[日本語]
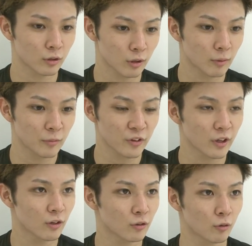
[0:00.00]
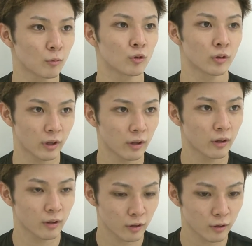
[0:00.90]
まあ、見せれると思うんで
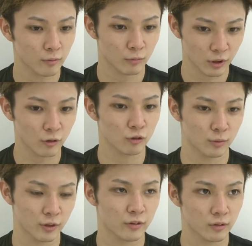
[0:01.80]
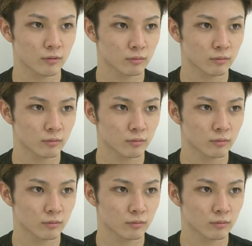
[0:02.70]
楽しみです。